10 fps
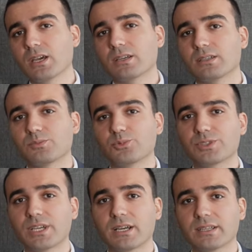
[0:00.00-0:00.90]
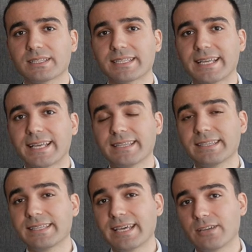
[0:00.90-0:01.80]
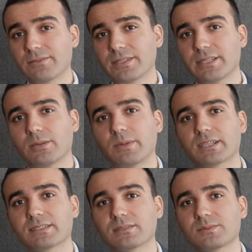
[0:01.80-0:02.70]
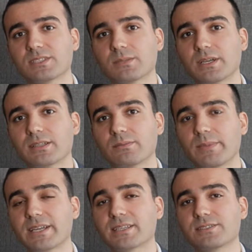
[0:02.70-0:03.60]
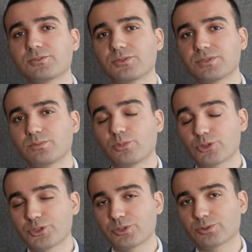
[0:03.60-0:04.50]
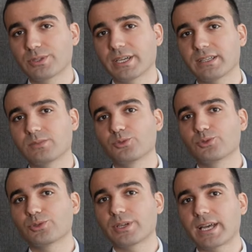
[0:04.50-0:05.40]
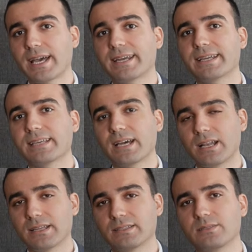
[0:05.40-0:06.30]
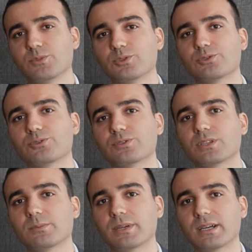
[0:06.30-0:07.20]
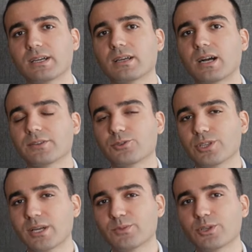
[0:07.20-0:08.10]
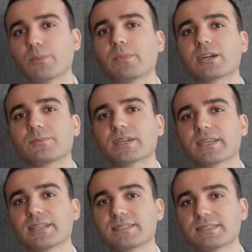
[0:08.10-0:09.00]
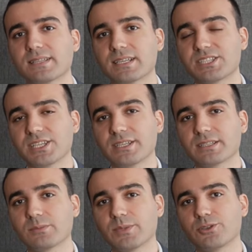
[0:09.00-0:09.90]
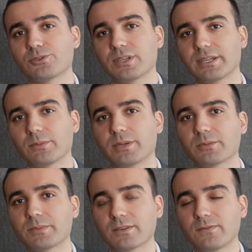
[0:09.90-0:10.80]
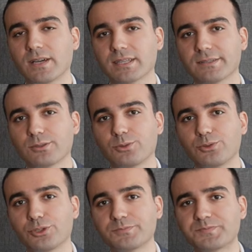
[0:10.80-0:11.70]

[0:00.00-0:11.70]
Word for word: Ee, burada gelen diğer verilere baktığımız zaman merkezi yönetim borç stoku geldi. Bunu her ay değerlendirmiyoruz ama dönem dönem bakmak en azından çeyreklik periyotlarda bakmak faydalı oluyor.